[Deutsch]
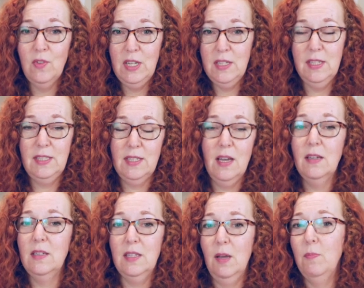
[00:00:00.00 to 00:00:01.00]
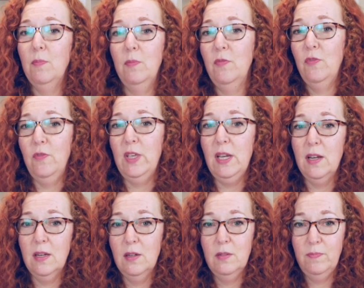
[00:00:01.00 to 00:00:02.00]
wenn ich jetzt sage, ich habe einen
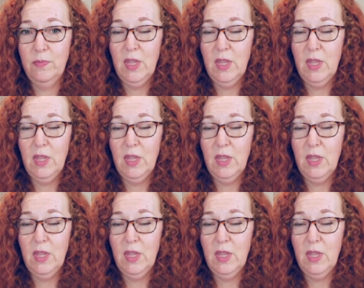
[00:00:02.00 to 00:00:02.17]
Fehler.